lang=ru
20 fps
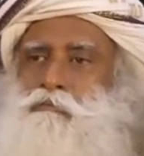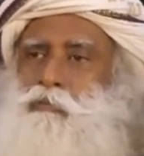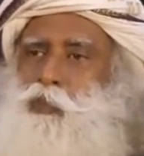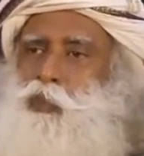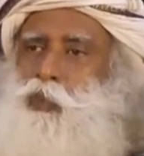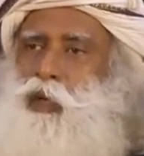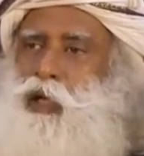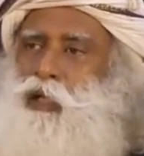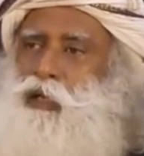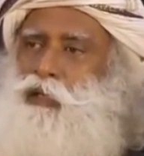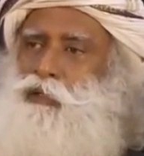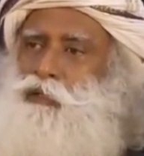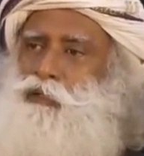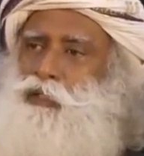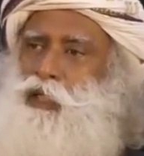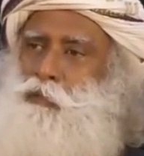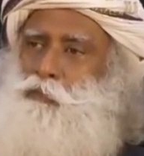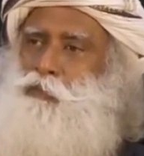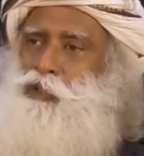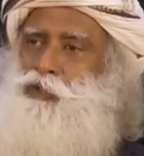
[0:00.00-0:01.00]
тебе не
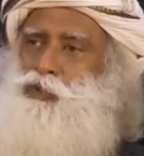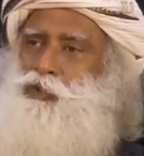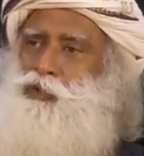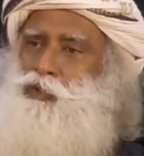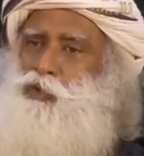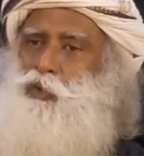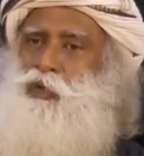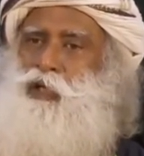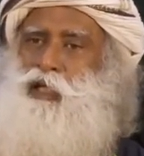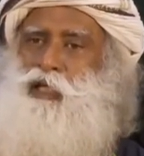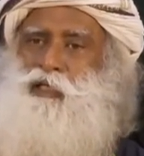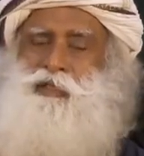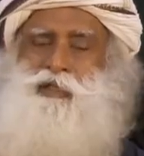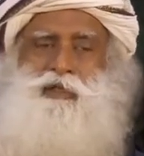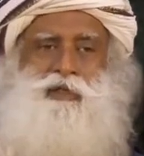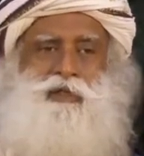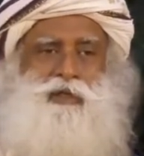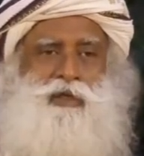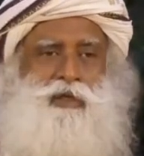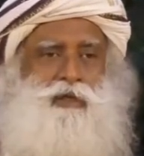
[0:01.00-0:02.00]
нравится демократический
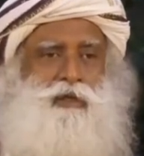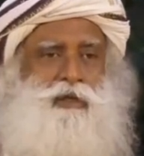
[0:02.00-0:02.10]
процесс.